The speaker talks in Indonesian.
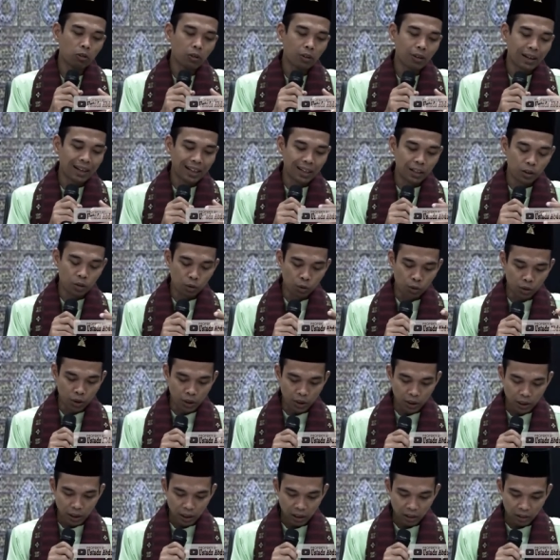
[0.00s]
ragu
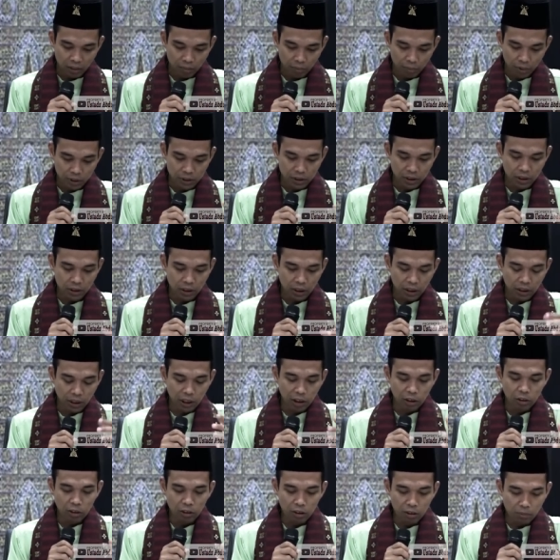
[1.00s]
kita, pas kita
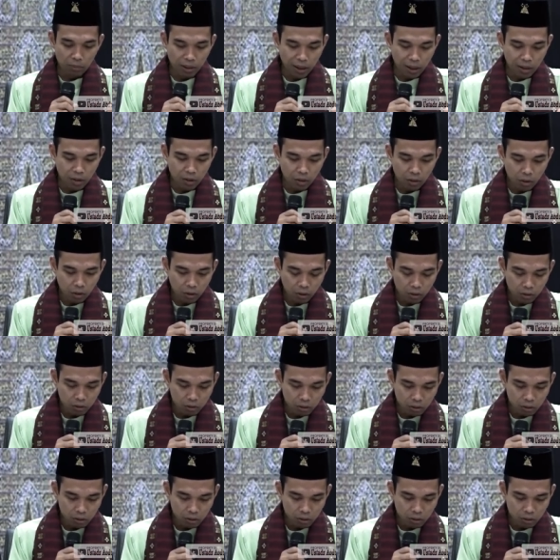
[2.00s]
tengok di mangkok,